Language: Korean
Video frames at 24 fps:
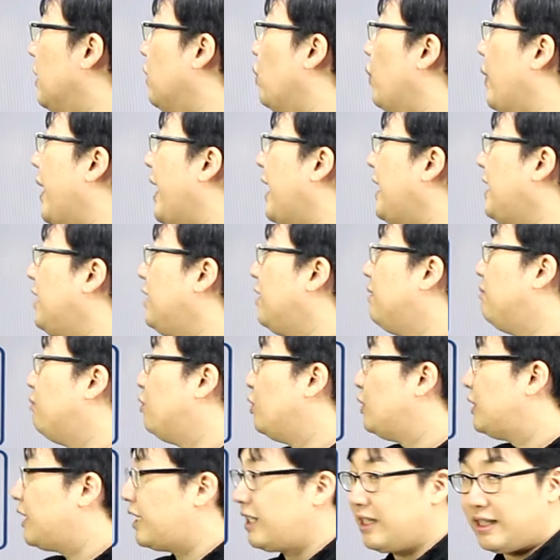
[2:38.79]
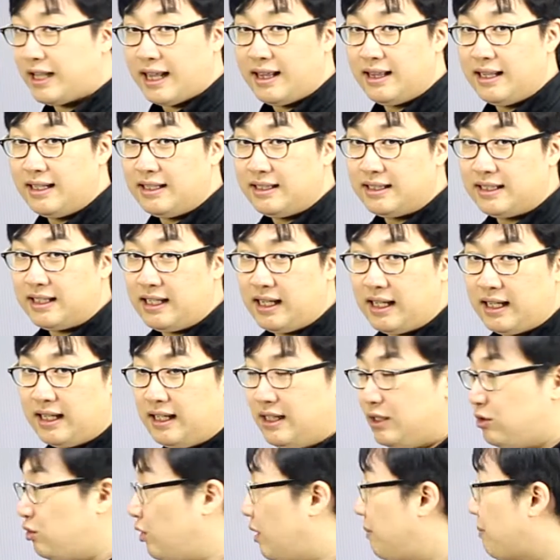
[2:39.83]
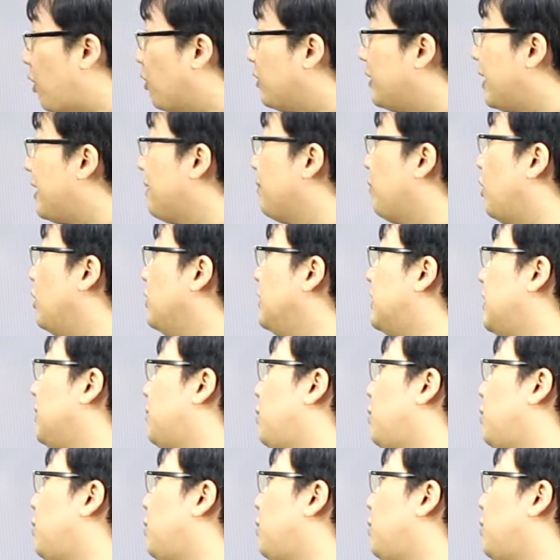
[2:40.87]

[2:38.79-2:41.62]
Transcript: 왜 이런 문장이 됐는지 이 중에 명사는 뭔지